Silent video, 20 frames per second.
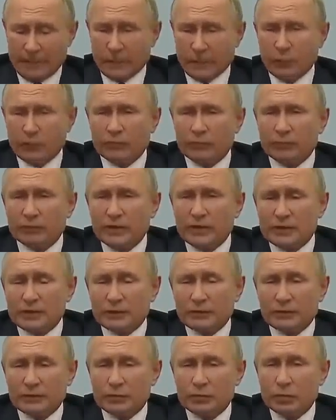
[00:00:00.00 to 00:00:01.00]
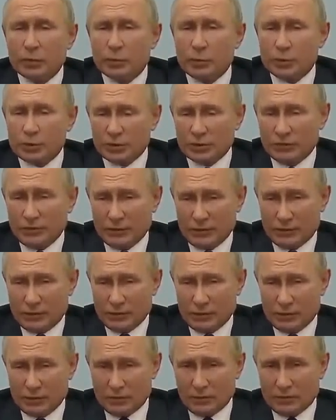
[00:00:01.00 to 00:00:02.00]
Но, вы знаете, все можно
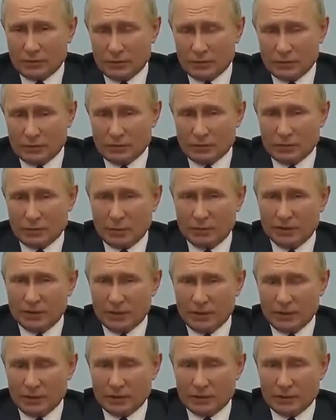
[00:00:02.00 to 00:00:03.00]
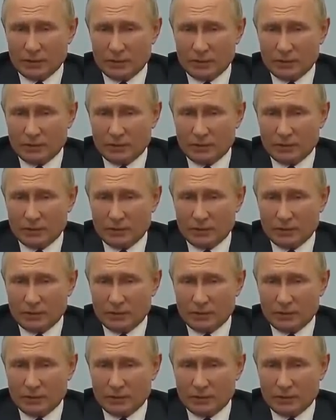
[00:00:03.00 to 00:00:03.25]
ведь оболгать.